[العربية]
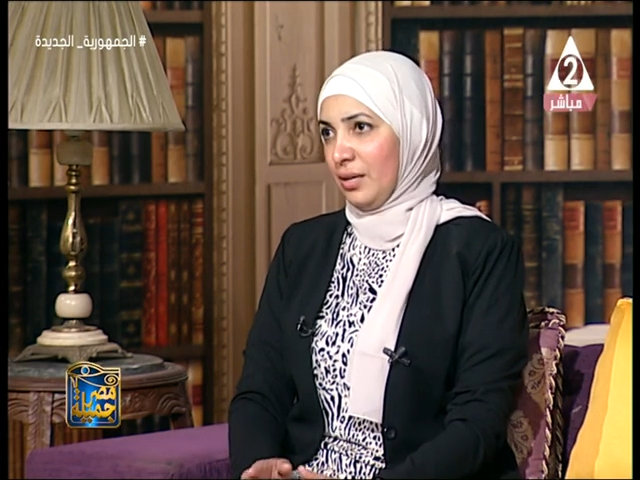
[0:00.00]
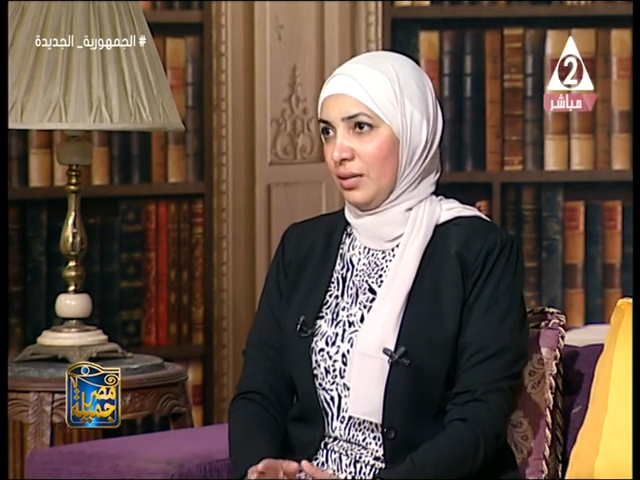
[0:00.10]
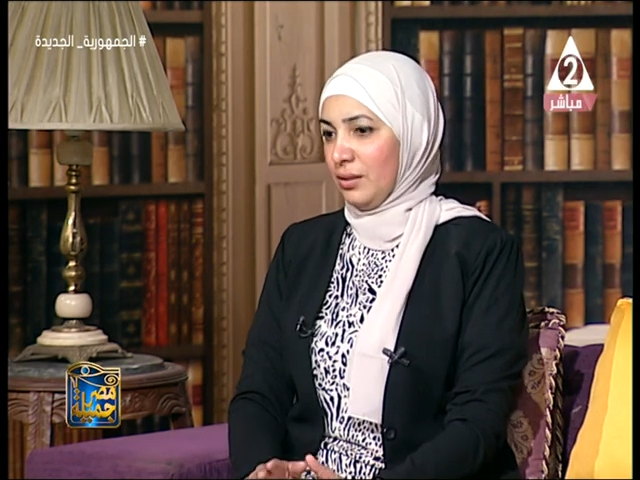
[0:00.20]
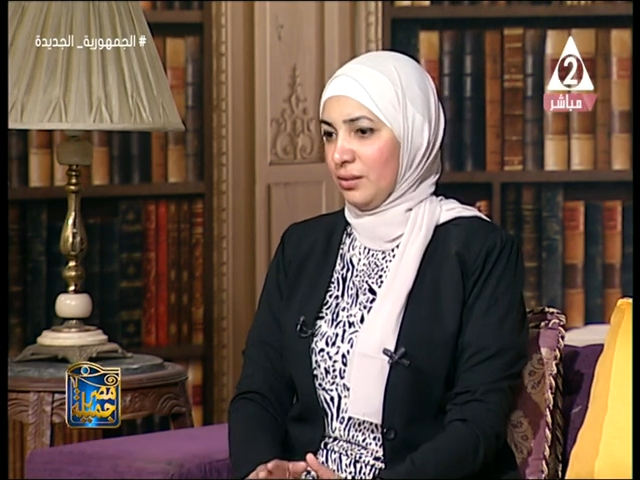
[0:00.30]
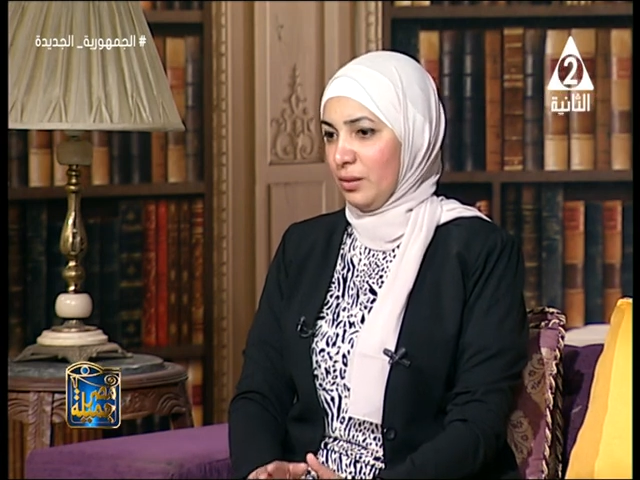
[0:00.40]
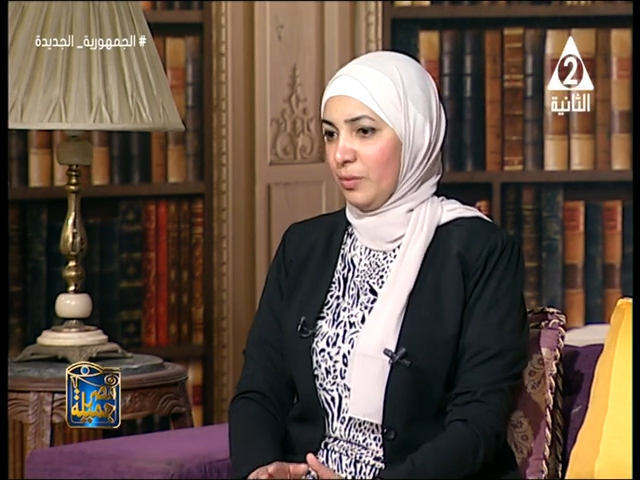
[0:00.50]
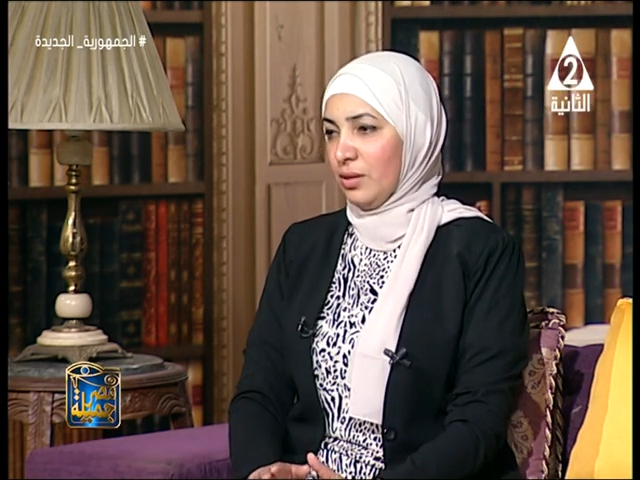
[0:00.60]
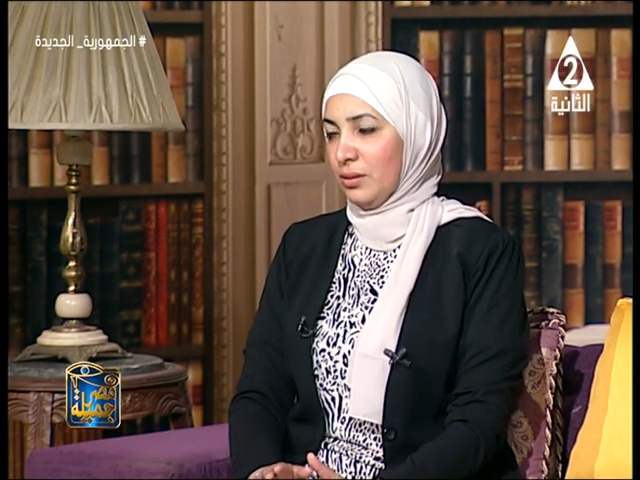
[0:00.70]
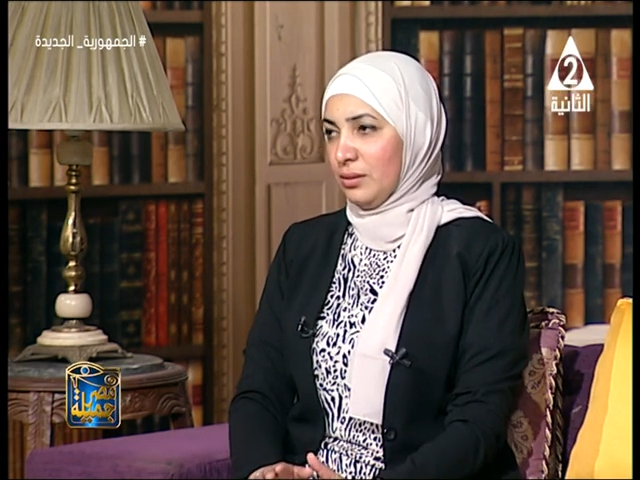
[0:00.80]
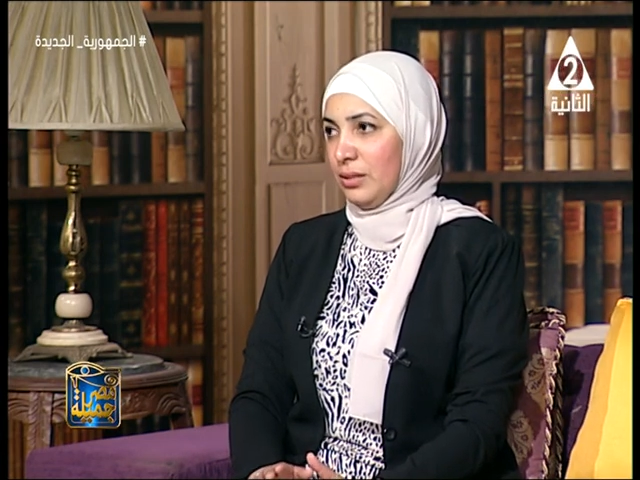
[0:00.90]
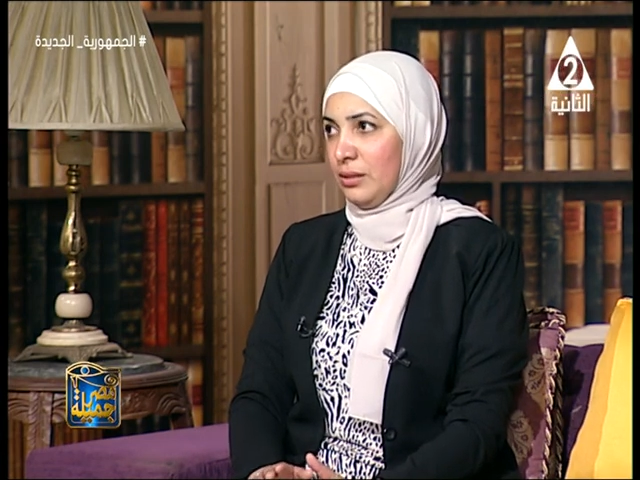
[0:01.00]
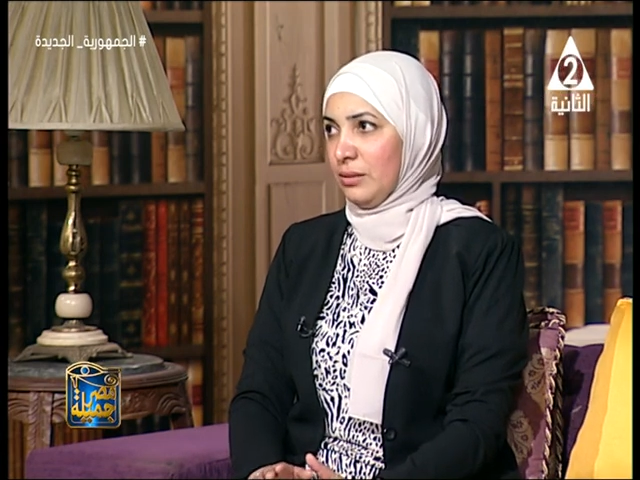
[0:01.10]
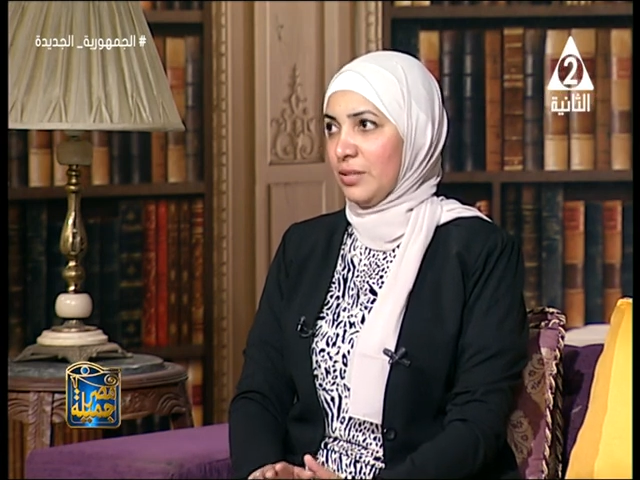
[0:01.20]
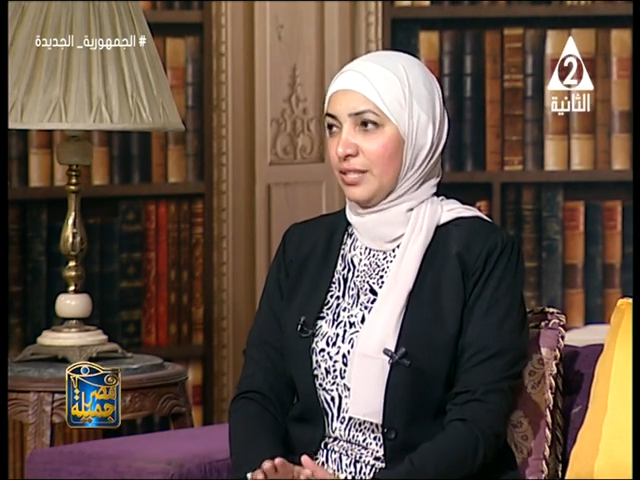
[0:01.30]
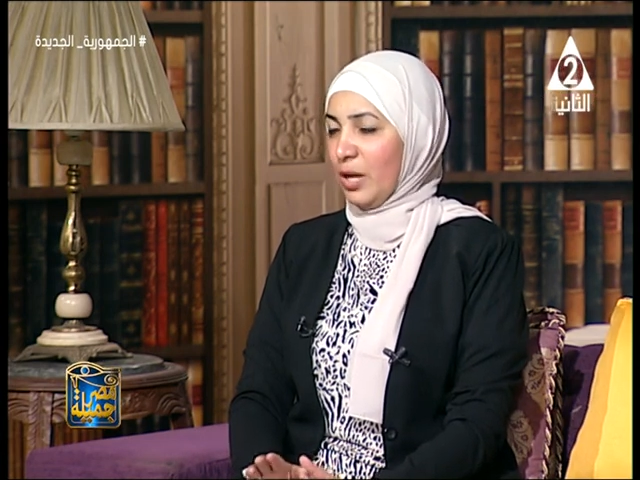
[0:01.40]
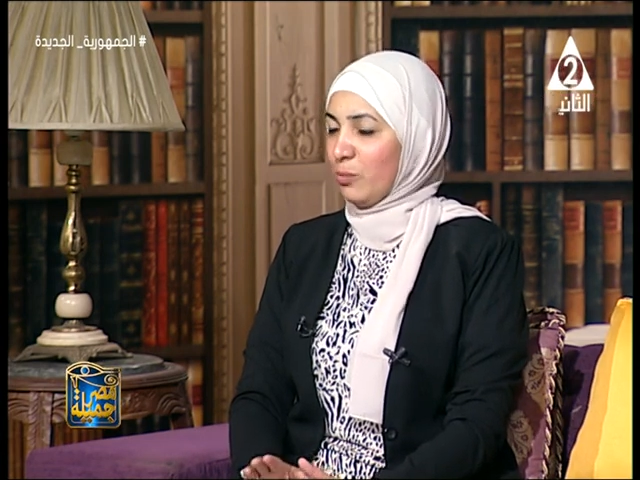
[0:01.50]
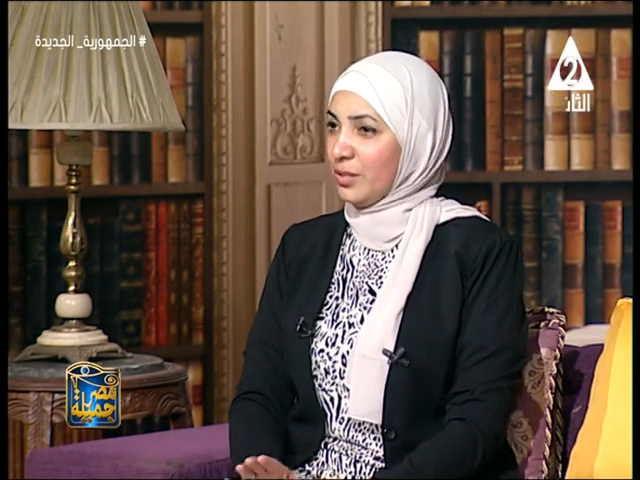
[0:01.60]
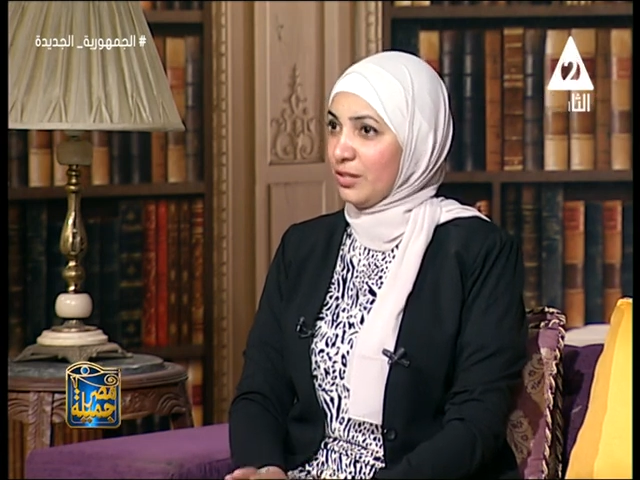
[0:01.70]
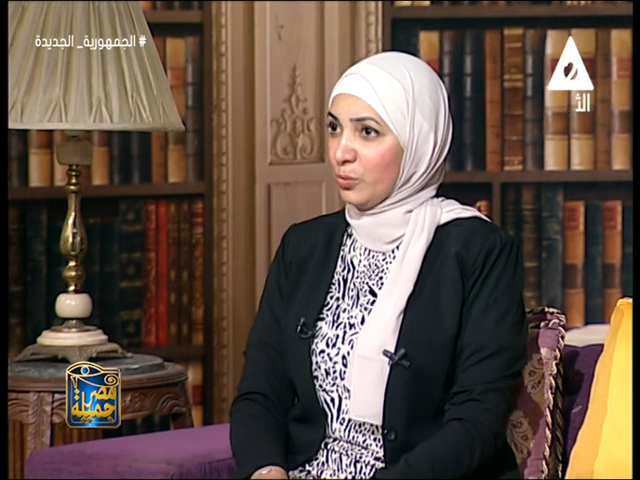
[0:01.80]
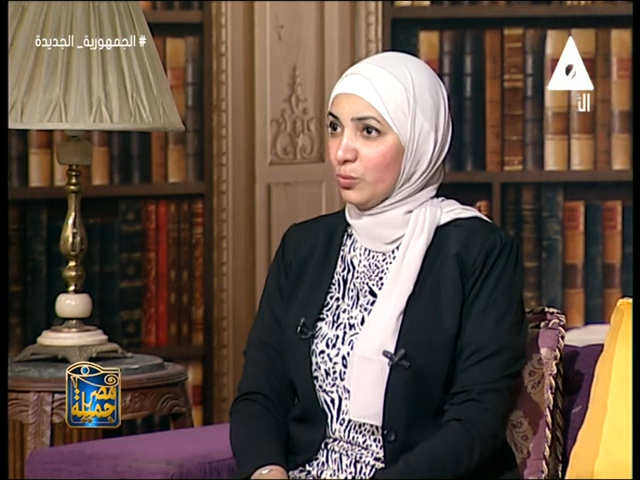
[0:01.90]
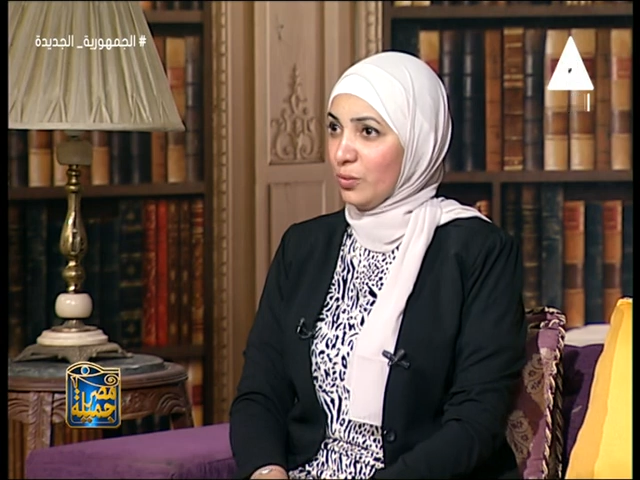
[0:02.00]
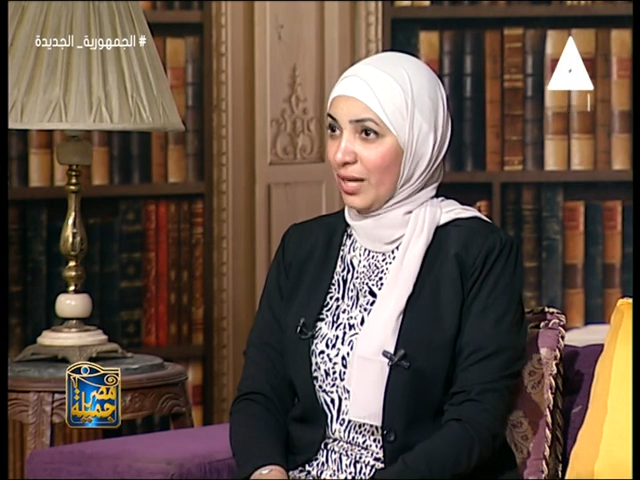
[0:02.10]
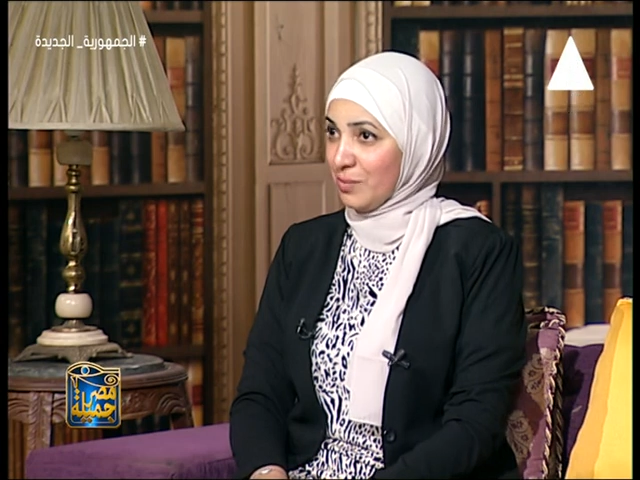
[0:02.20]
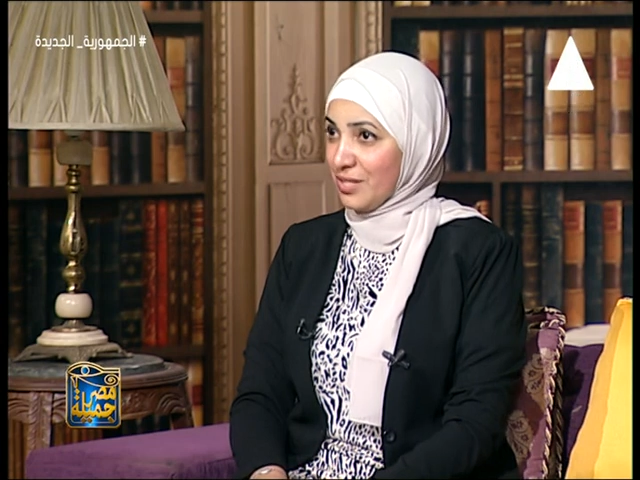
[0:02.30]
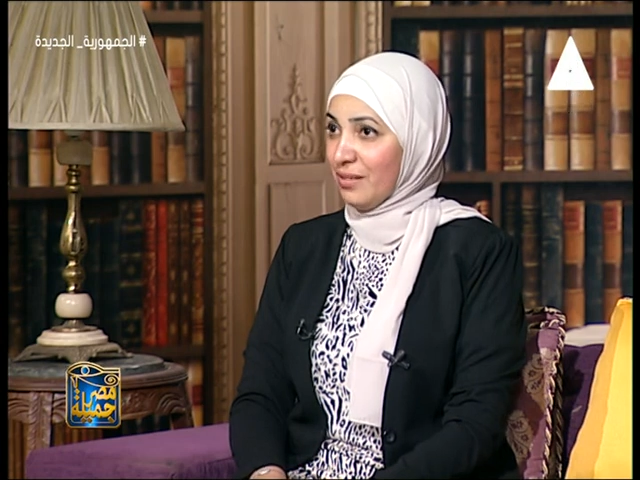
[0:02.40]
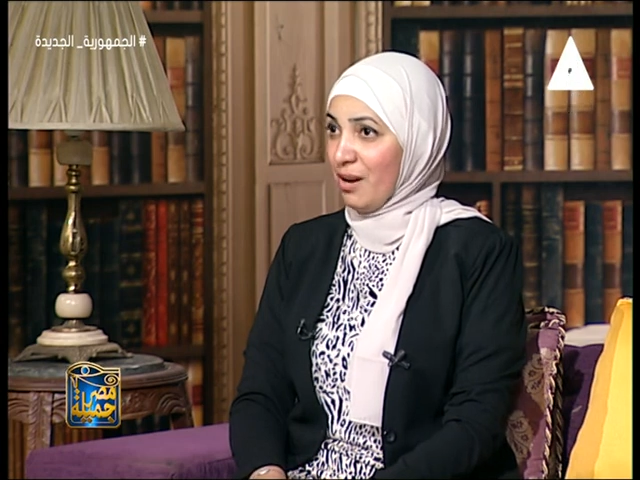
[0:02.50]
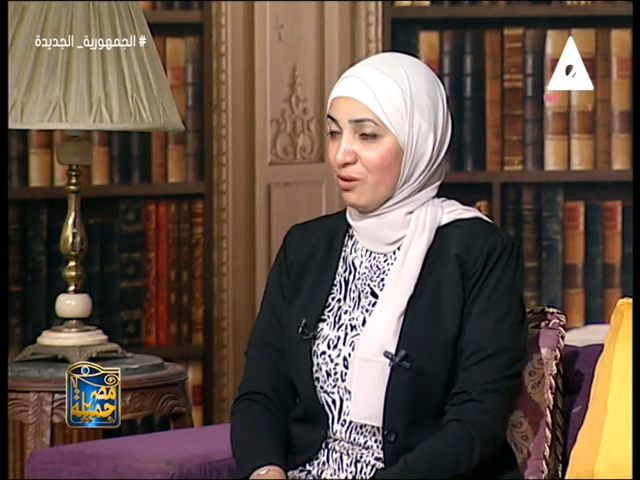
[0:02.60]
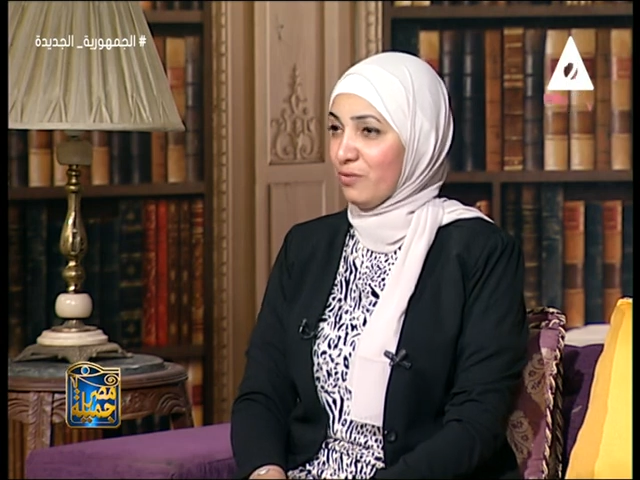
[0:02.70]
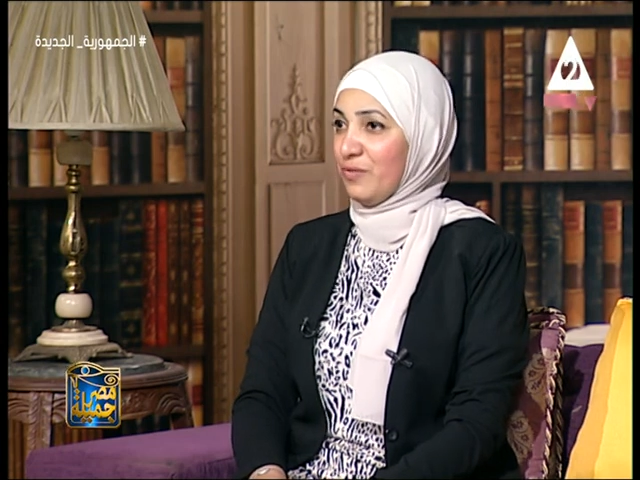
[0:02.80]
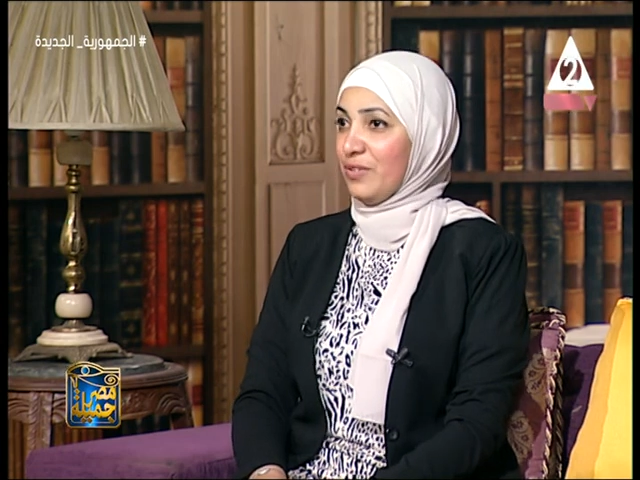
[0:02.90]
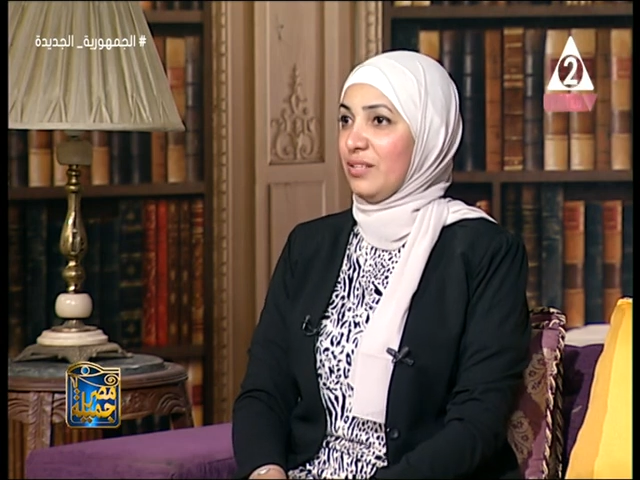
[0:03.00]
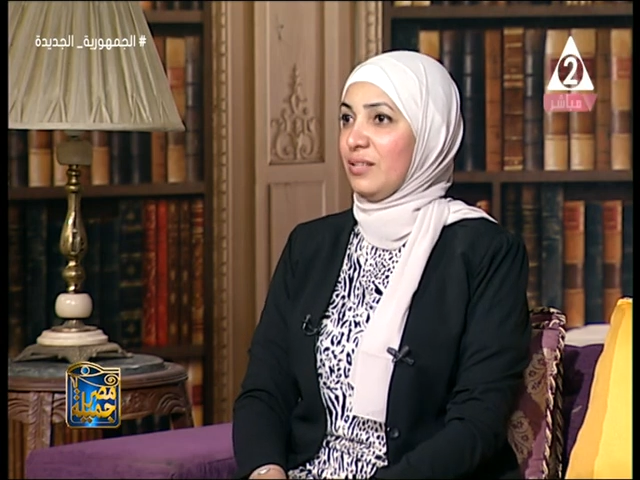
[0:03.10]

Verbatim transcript: هي عباره عن آه، بتتكون من 52 حرف